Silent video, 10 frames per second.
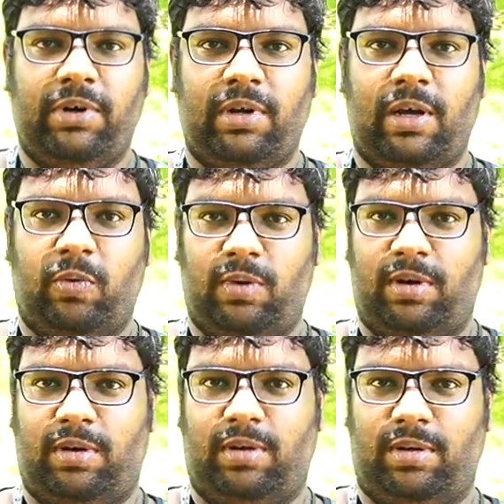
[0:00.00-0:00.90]
வீடியோவில் நான்
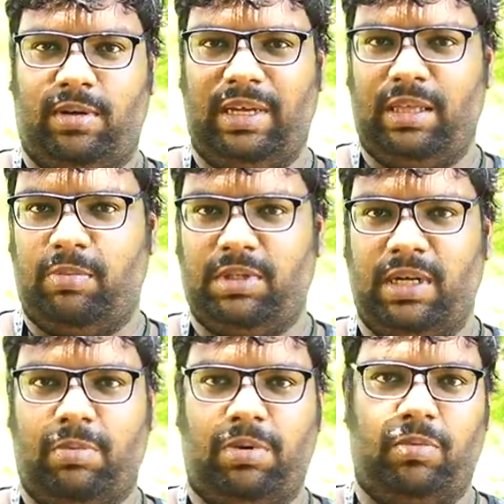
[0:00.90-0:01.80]
உங்களை எதை பற்றி
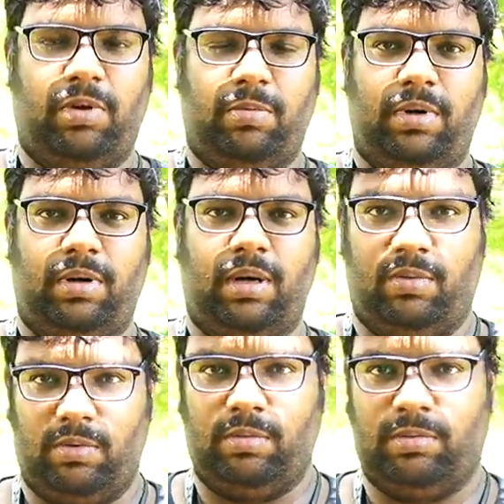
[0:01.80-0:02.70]
ஷேர் பண்ண போகிறேன் அப்படின்னா ஒரு